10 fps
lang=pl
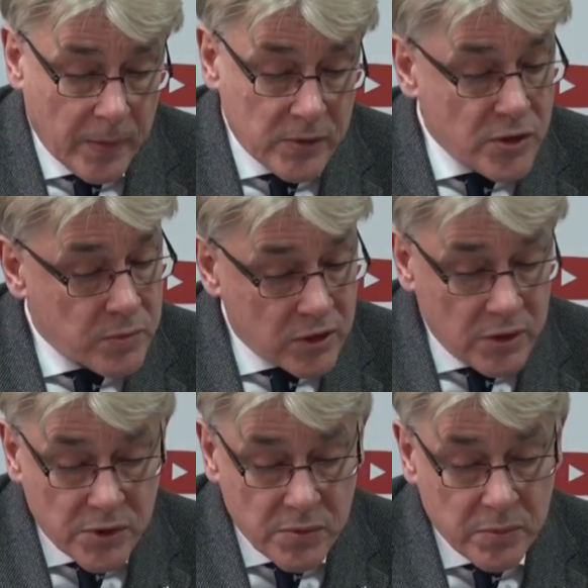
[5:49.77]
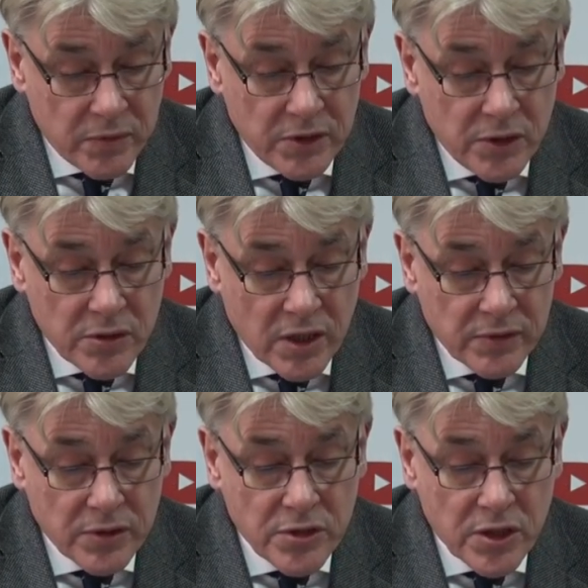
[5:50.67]
dziś moglibyśmy powiedzieć
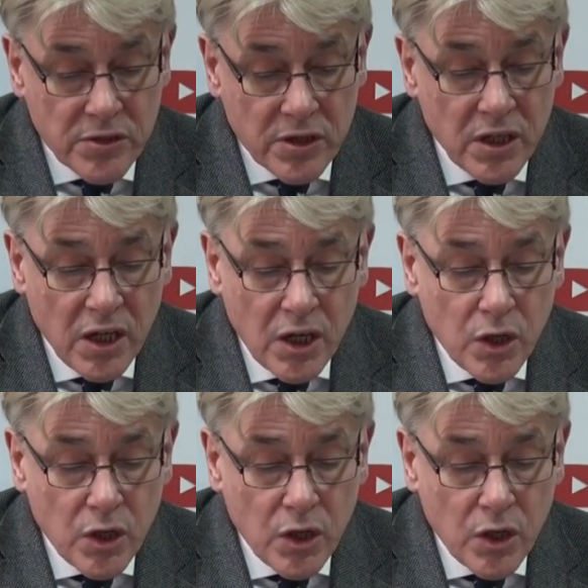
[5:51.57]
nawet szerzej